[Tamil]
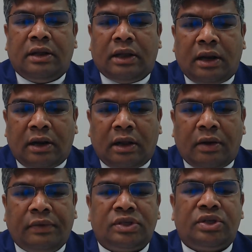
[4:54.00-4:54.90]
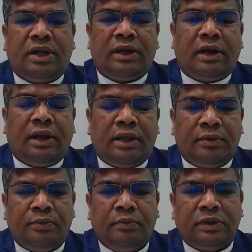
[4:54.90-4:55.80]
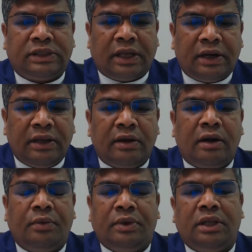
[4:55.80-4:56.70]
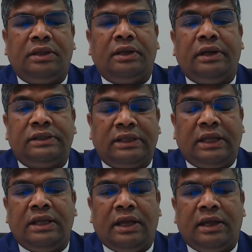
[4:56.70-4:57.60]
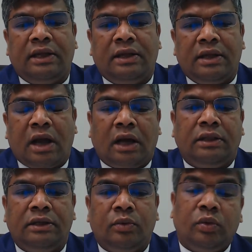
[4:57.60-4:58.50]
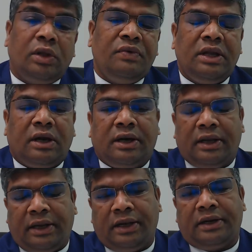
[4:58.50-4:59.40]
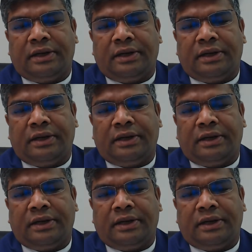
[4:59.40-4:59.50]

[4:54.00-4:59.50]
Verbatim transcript: எல்லா விஷயங்களையும் சரியான விதத்திலே செய்ய அது உதவியாக இருக்கின்றது